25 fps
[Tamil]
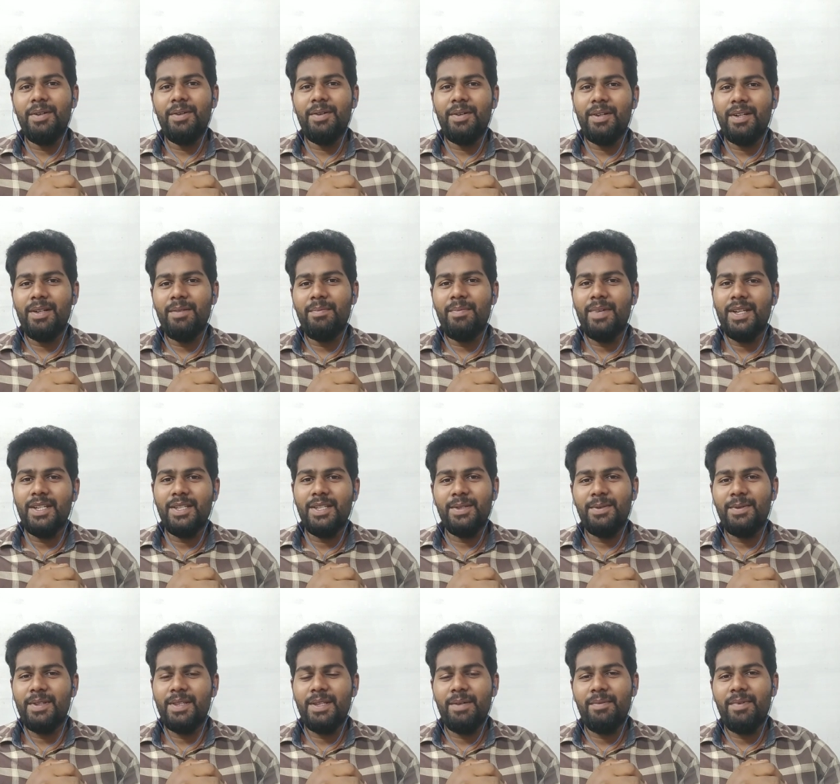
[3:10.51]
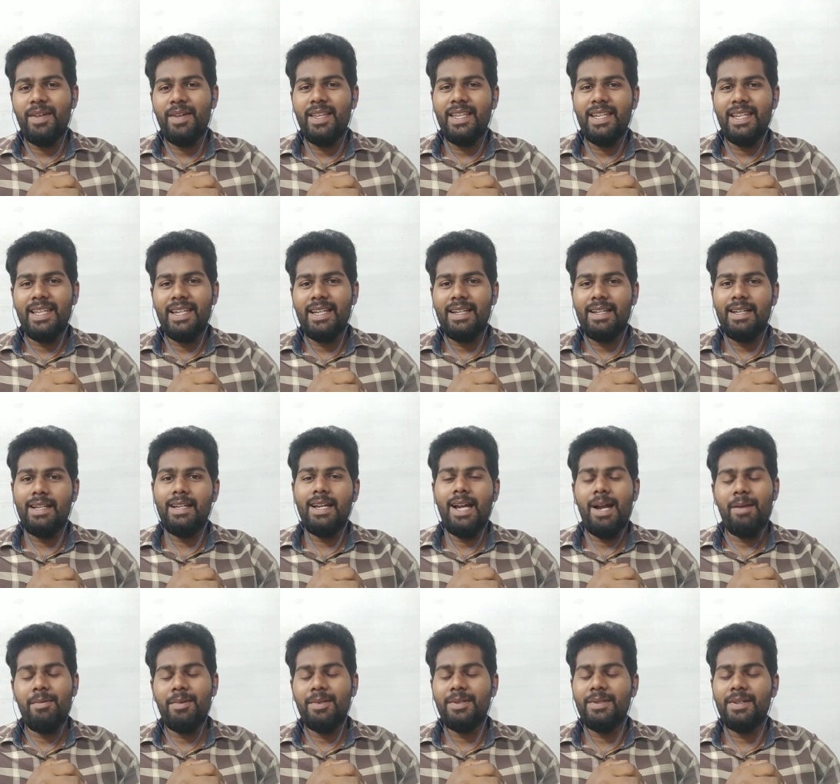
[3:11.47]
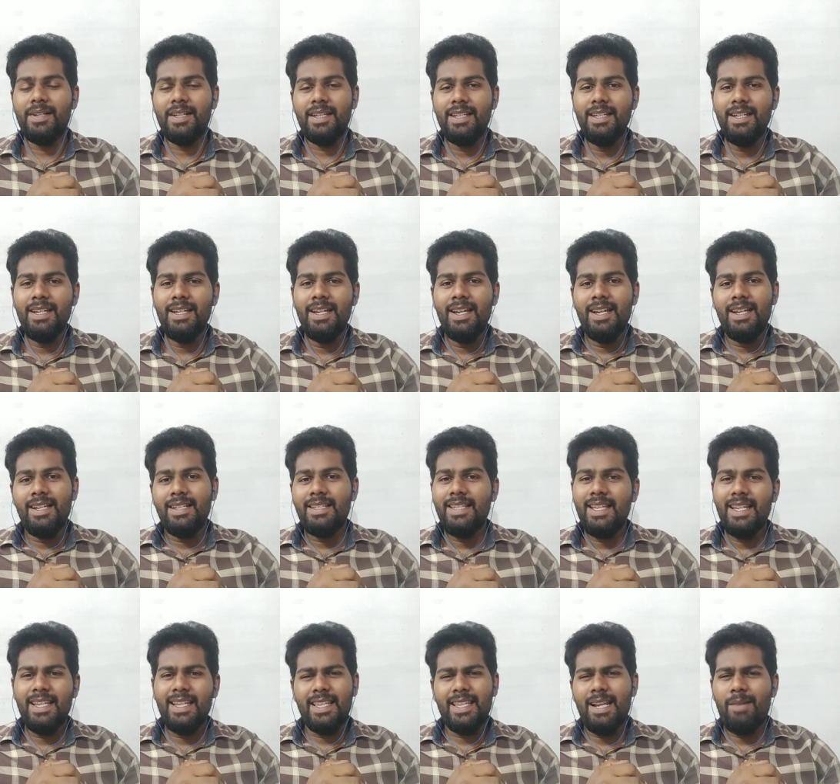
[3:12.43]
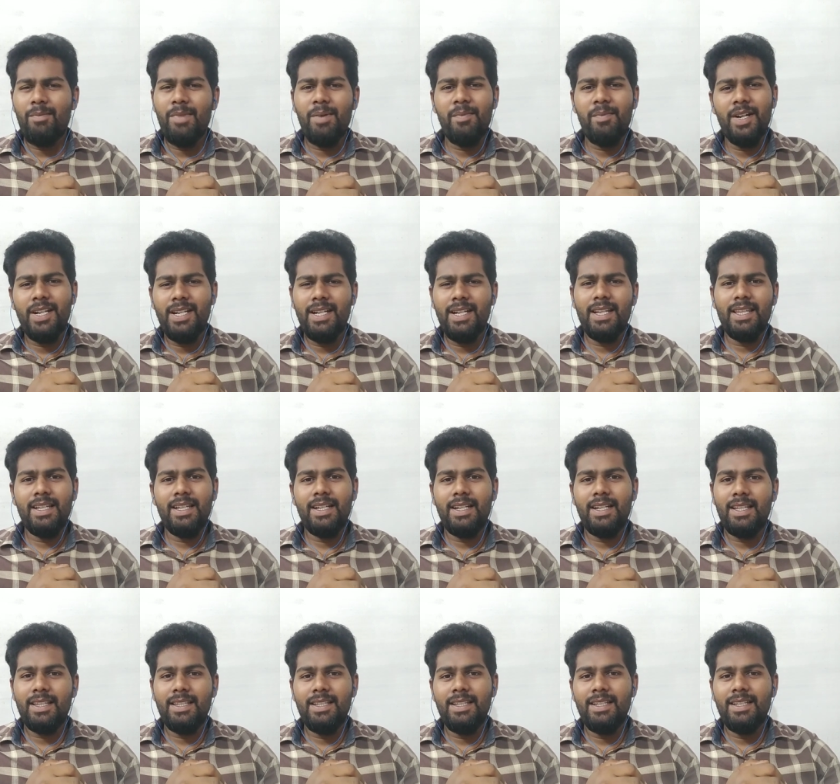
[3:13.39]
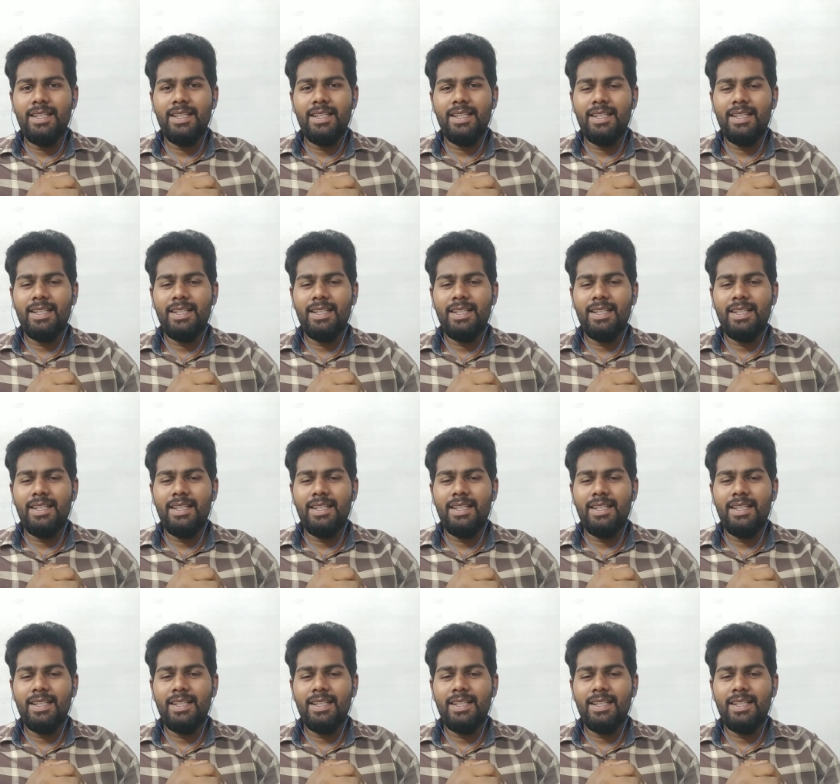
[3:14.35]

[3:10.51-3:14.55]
ஒரு பரிசு கொடுத்த மாதிரி இருக்குது அப்படின்னு சொல்லிட்டு சரி இதை நம்ம மட்டும் எடுத்துக்கிட்டது